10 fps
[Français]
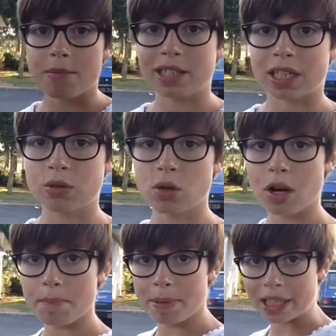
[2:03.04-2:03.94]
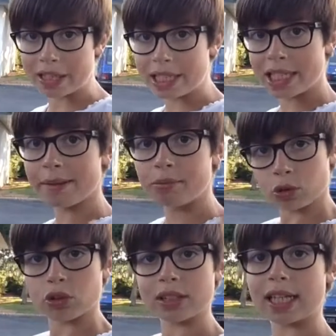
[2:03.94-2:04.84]
Puis là, d'un coup, hop, perte d'équilibre.
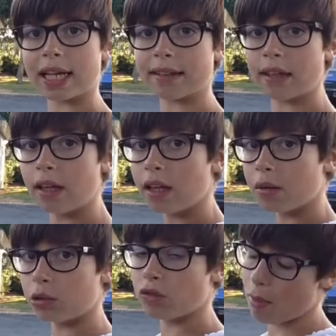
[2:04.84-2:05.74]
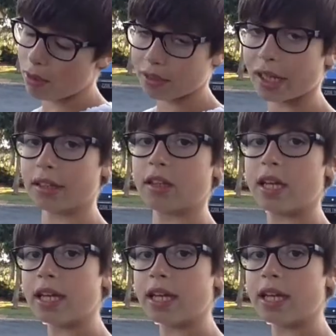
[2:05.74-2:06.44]
Mon truc s'arrête. Mon overboard s'arrête.